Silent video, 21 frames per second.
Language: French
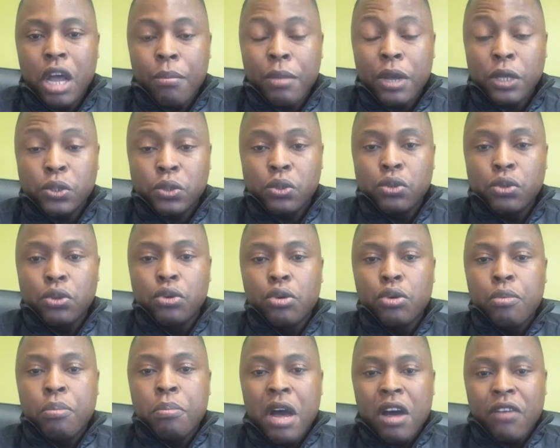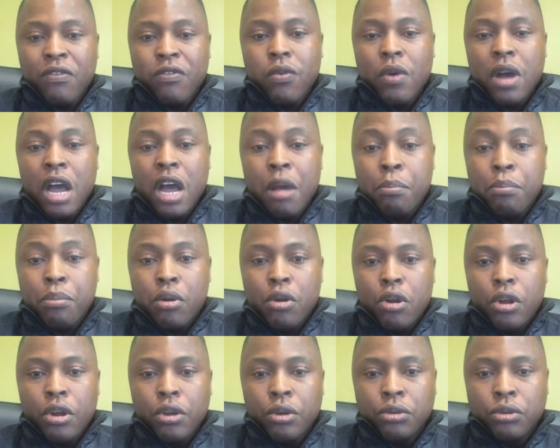Amazon a
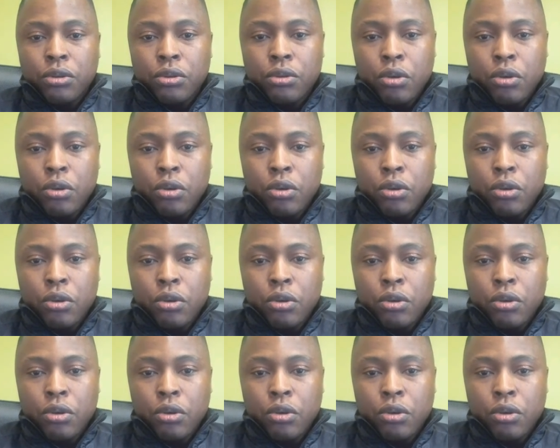plein